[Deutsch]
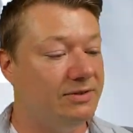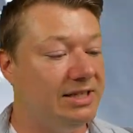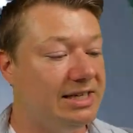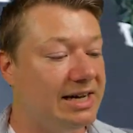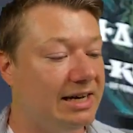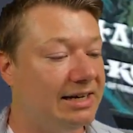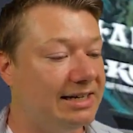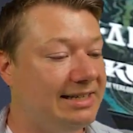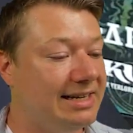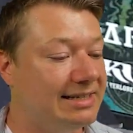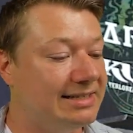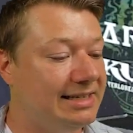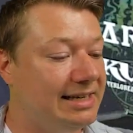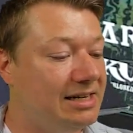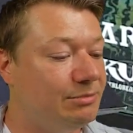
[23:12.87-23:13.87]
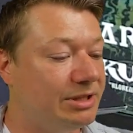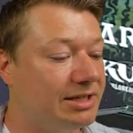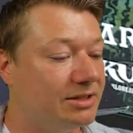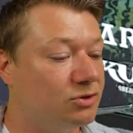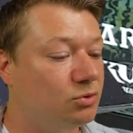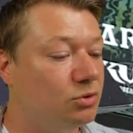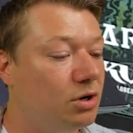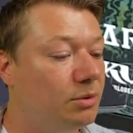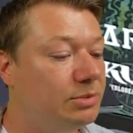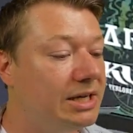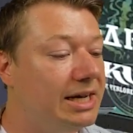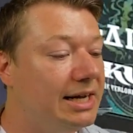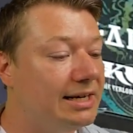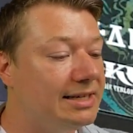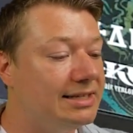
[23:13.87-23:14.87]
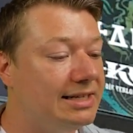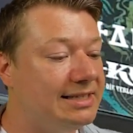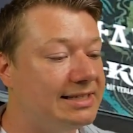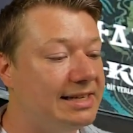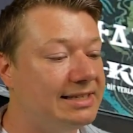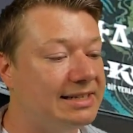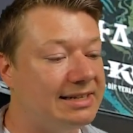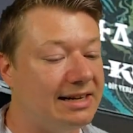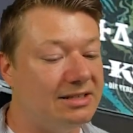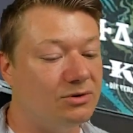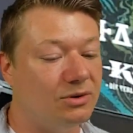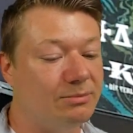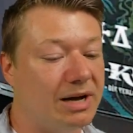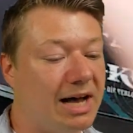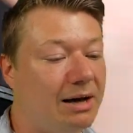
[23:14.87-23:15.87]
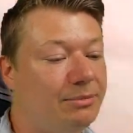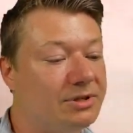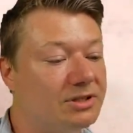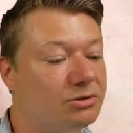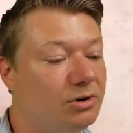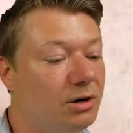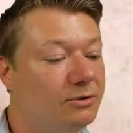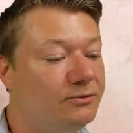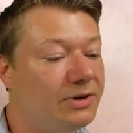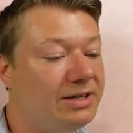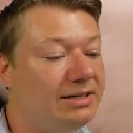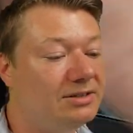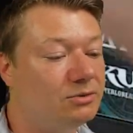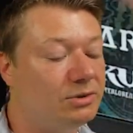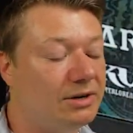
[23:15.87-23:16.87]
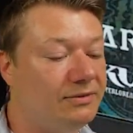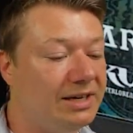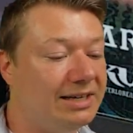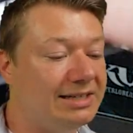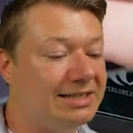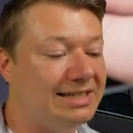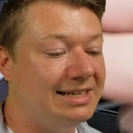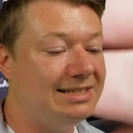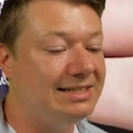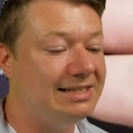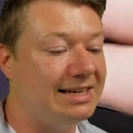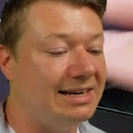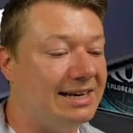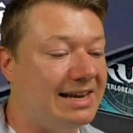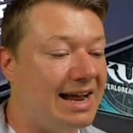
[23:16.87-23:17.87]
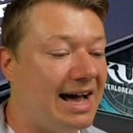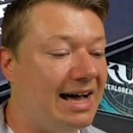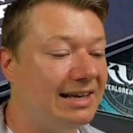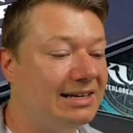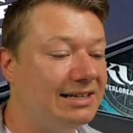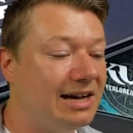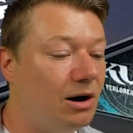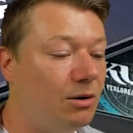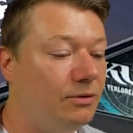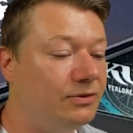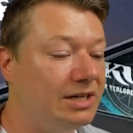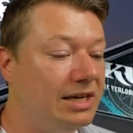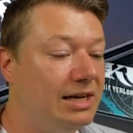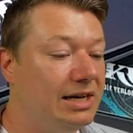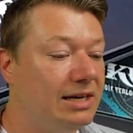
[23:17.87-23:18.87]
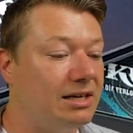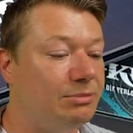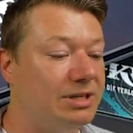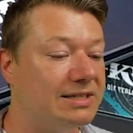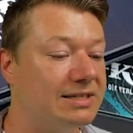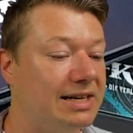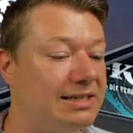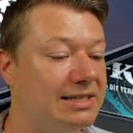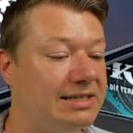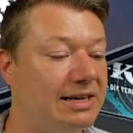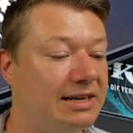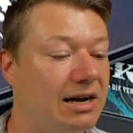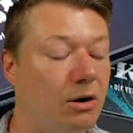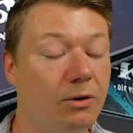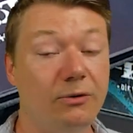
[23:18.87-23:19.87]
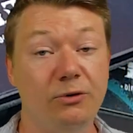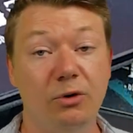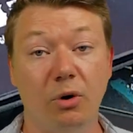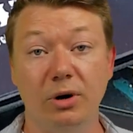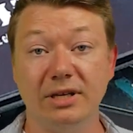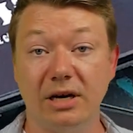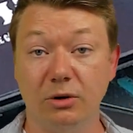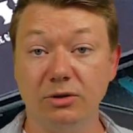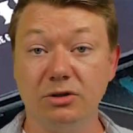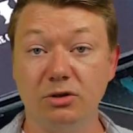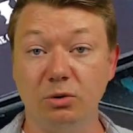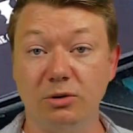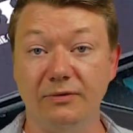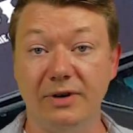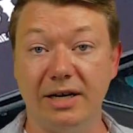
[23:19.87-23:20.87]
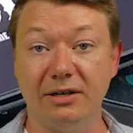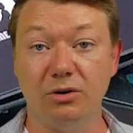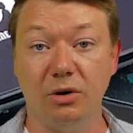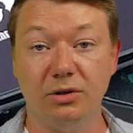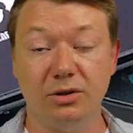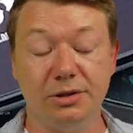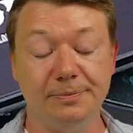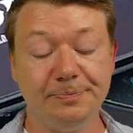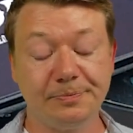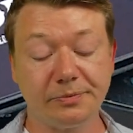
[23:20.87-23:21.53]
wie die Galerie der Seelen mit dazukommt. Diese Lizenz hat er also im Rahmen des Crowdfundings oder währenddessen dann nachgekauft, damit das Ganze dann auch für euch ausgedruckt werden konnte